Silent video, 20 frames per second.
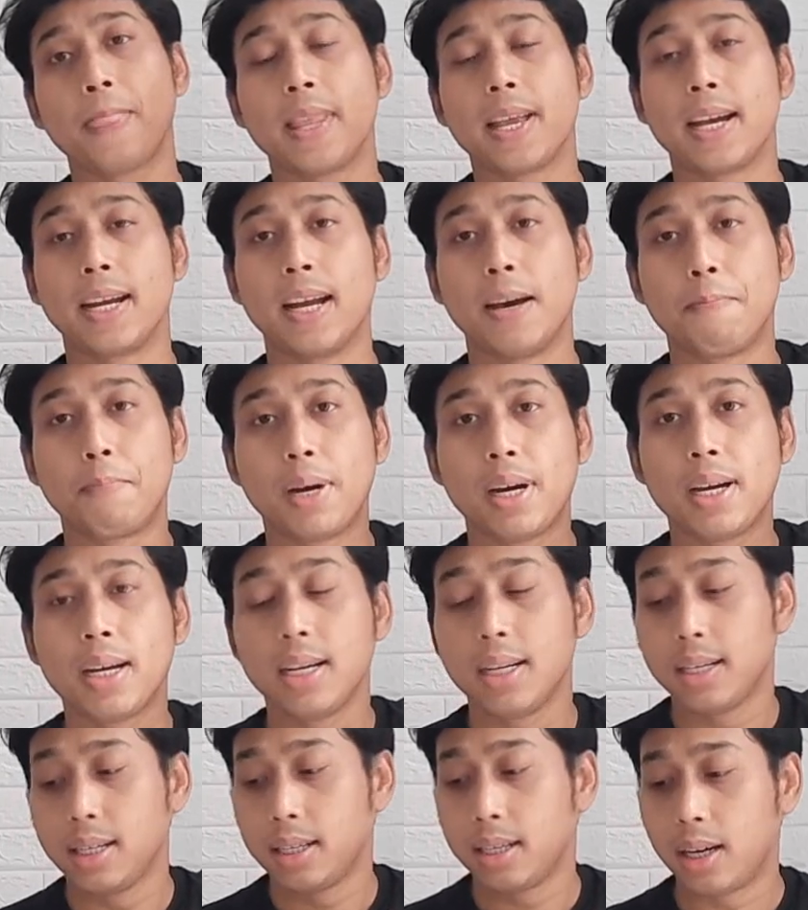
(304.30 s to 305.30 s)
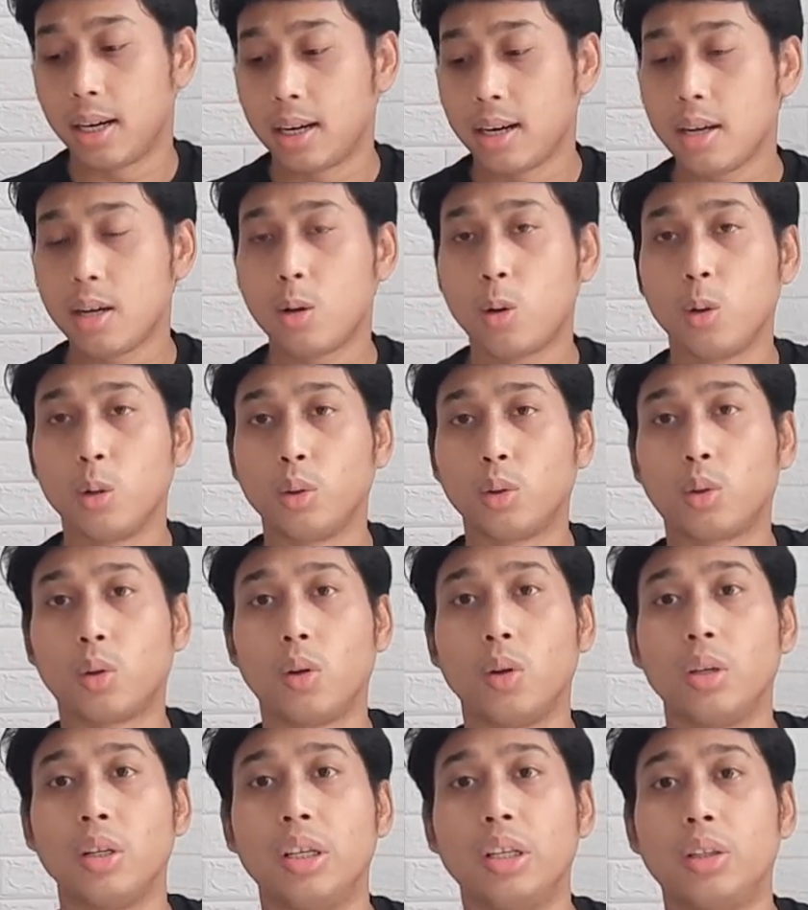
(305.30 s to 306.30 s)
Kenapa? Karena
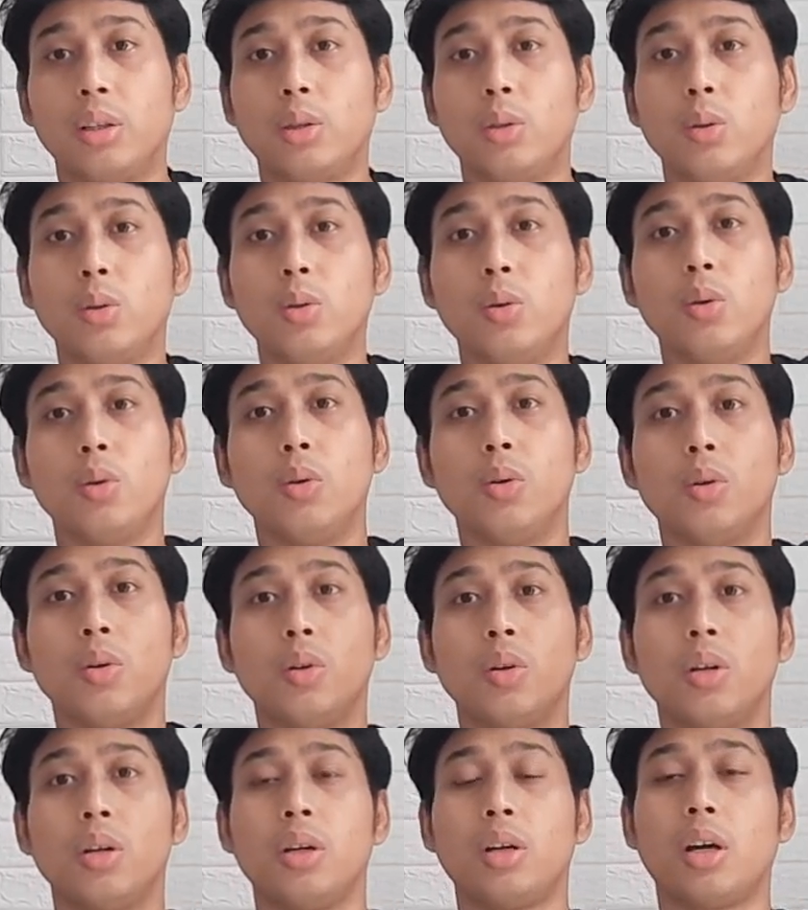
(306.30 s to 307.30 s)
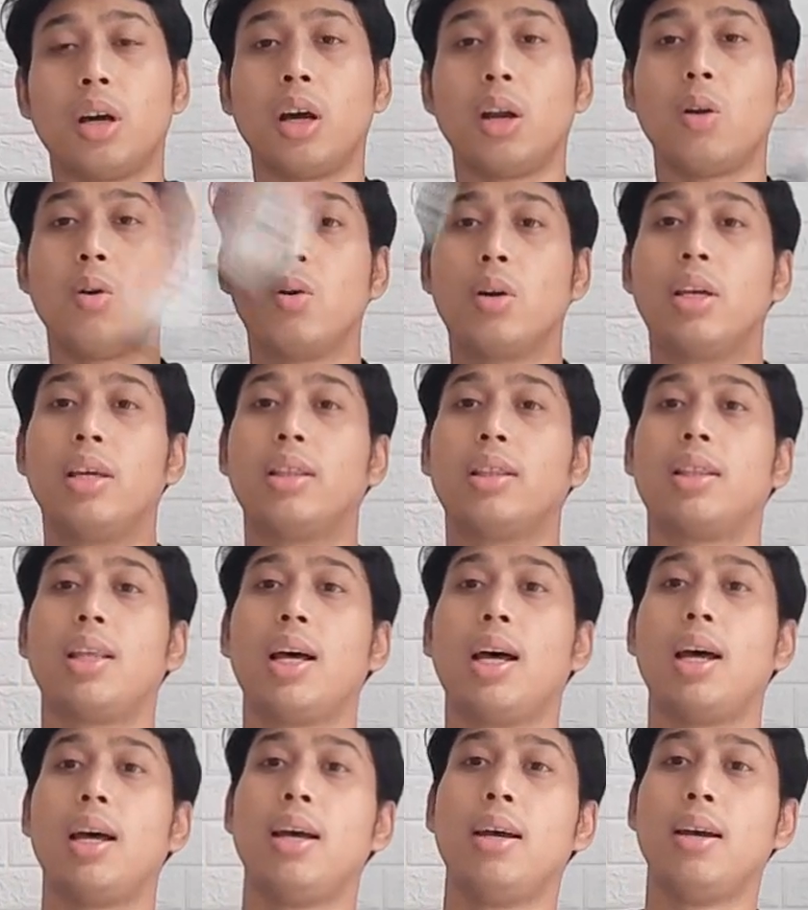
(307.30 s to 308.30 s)
kontrol itu kalau
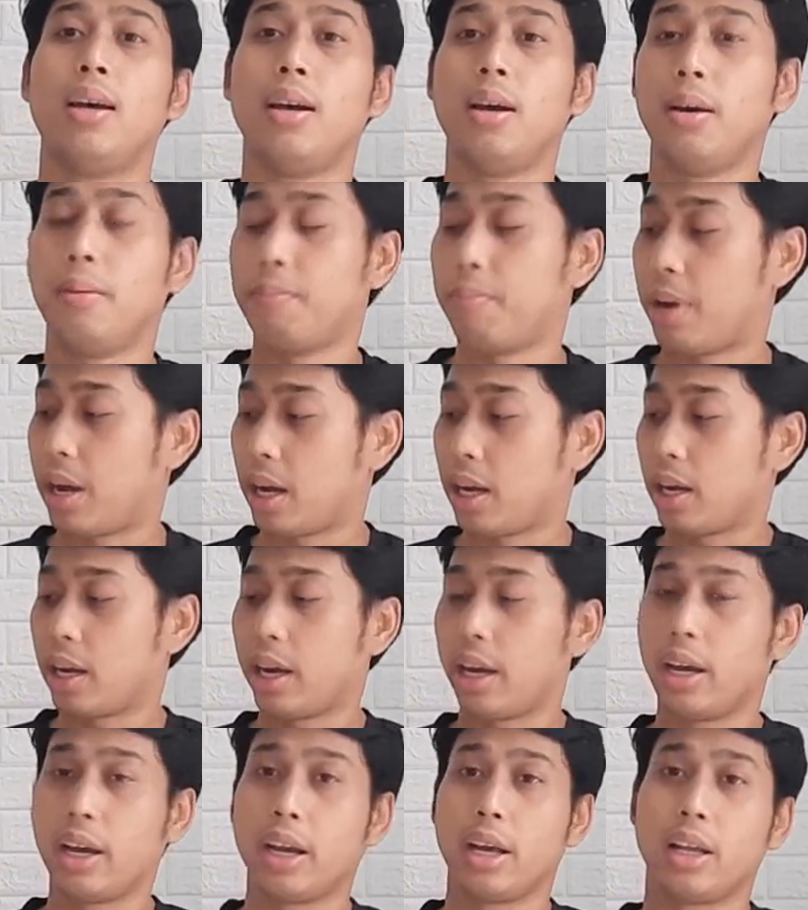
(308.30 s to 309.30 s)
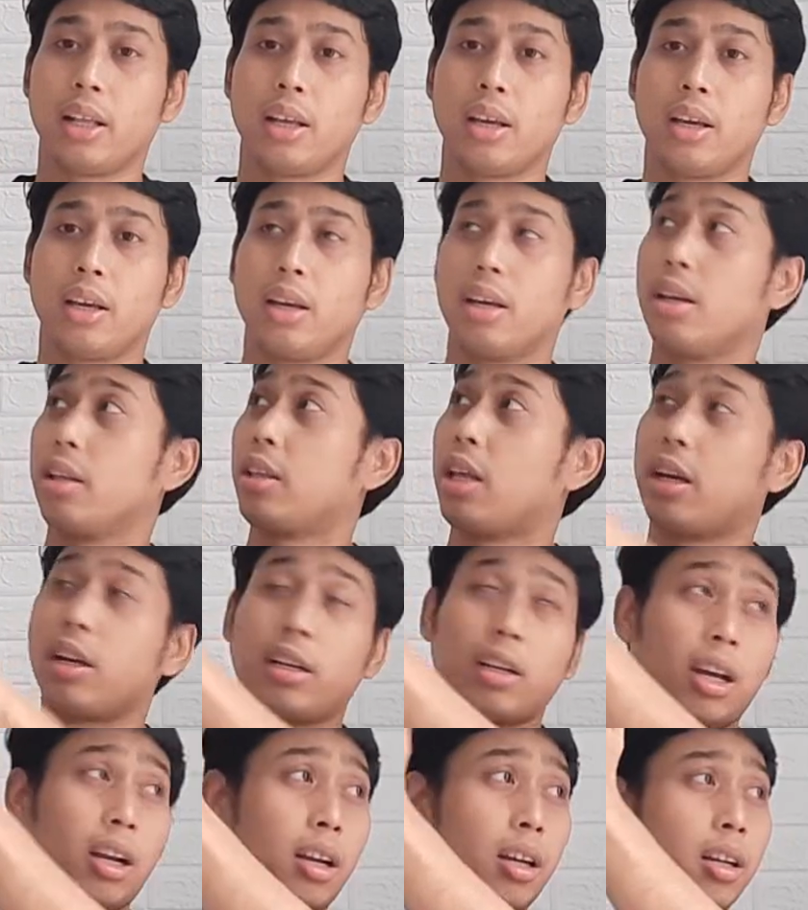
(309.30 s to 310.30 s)
kita pakai
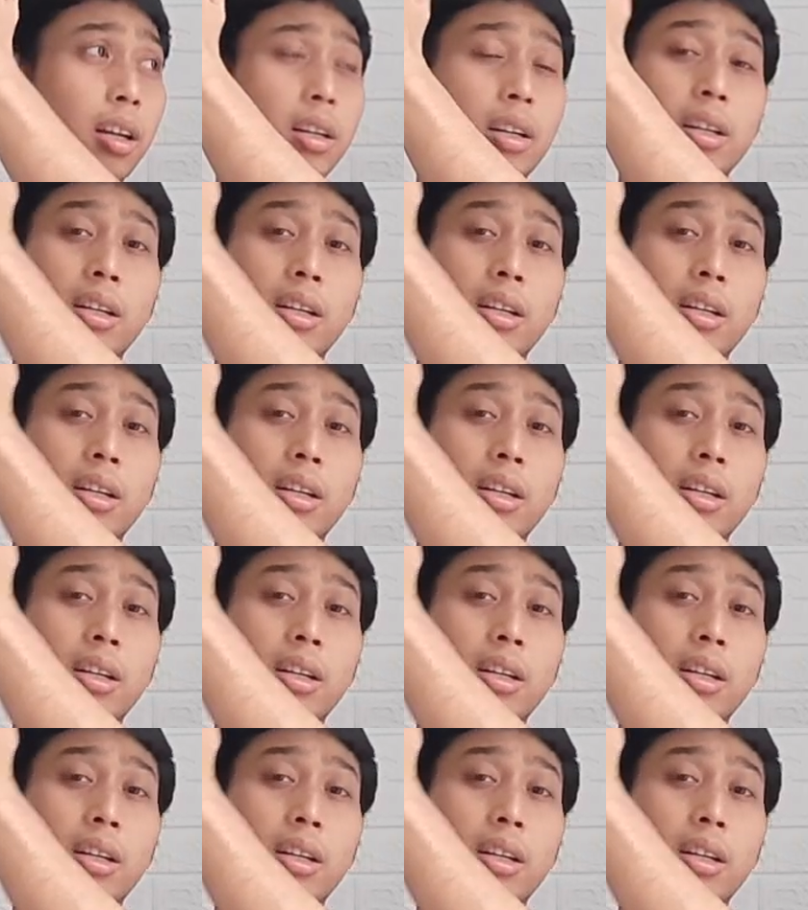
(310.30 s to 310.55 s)
tarikan